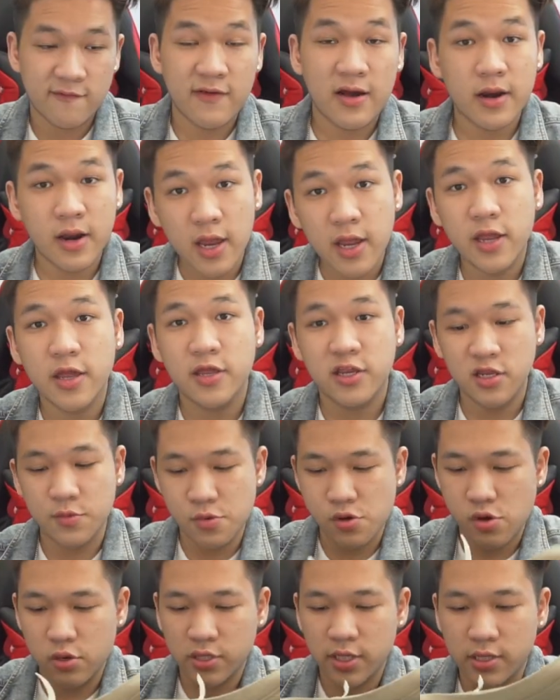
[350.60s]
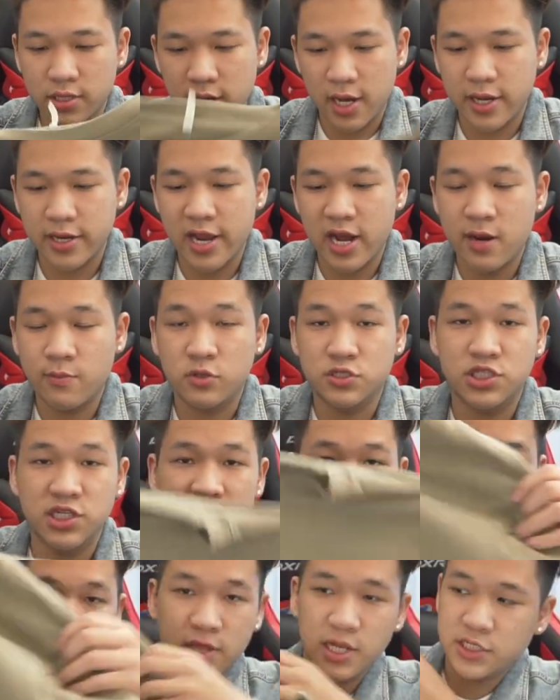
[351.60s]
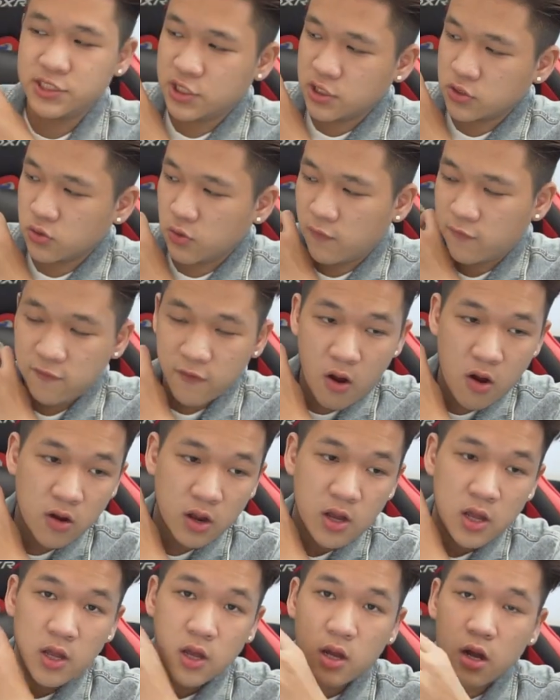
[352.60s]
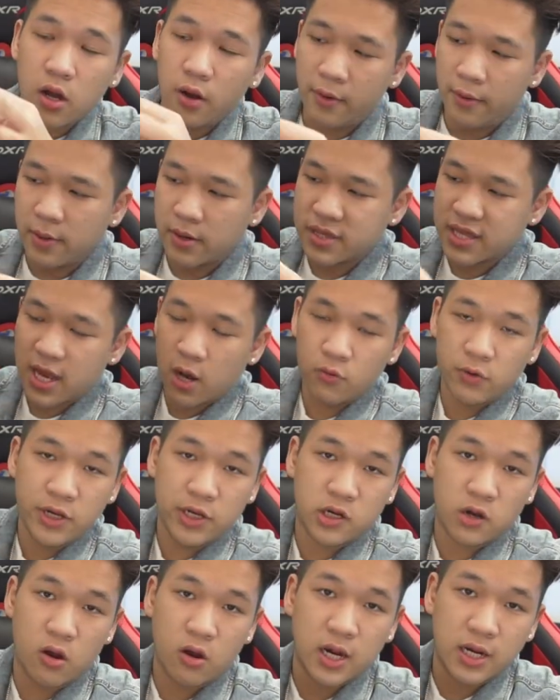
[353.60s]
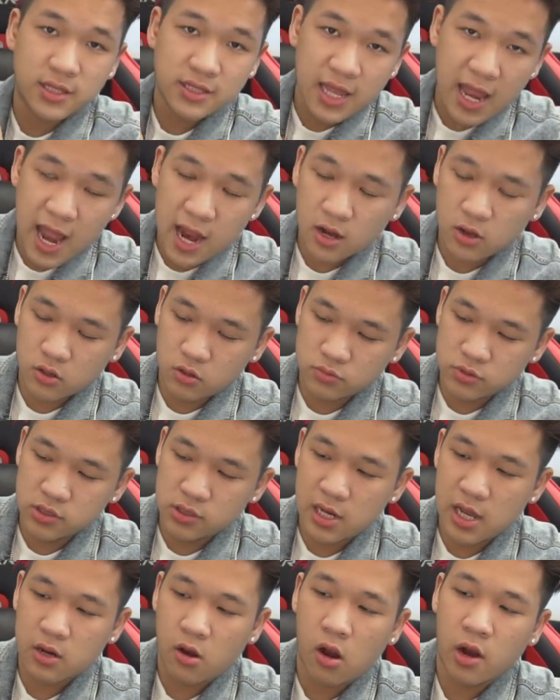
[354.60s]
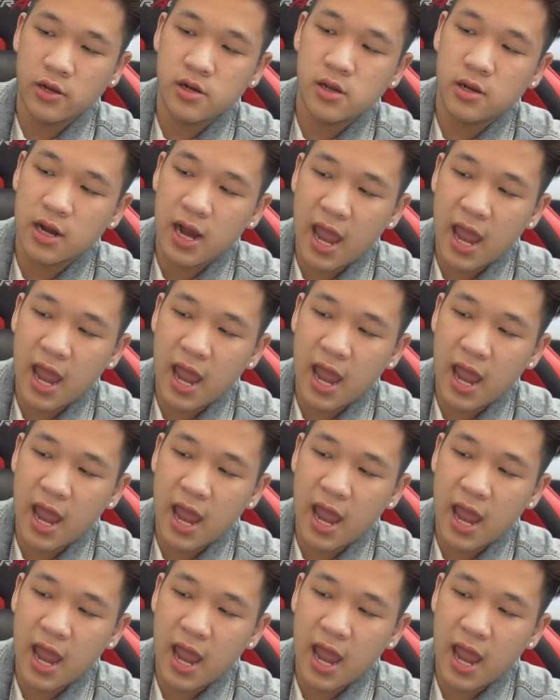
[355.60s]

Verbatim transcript: và đây, nhưng mà có thể thấy đây là một chiếc áo t-shirt của Fox Ở đằng sau thì có gắn thác cũng như là có cái đường